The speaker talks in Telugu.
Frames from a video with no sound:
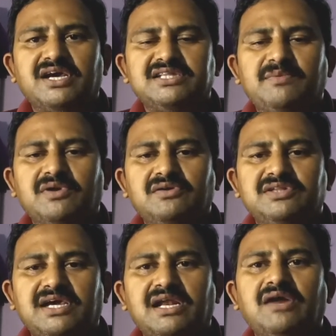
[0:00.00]
అయితే మటుకు
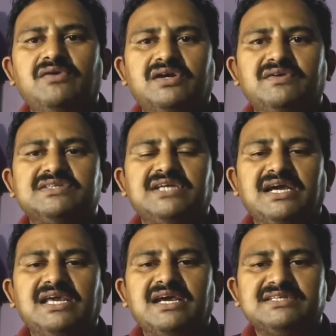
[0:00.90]
దగ్గరలో ఉన్నటువంటి
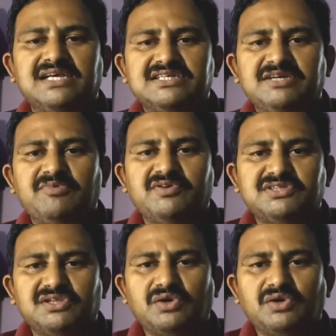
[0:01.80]
సాంఘిక సంక్షేమ వసతి